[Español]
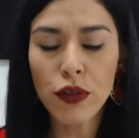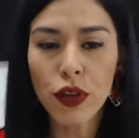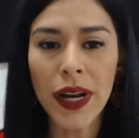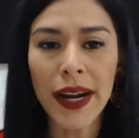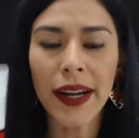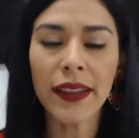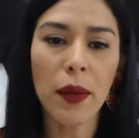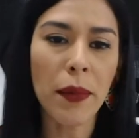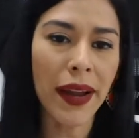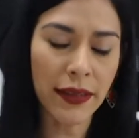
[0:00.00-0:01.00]
va a funcionar el
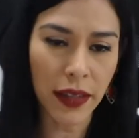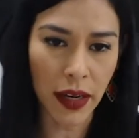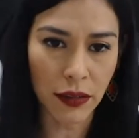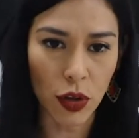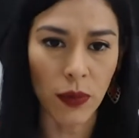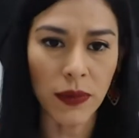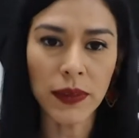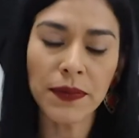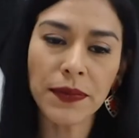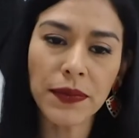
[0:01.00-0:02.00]
tema de la inscripción?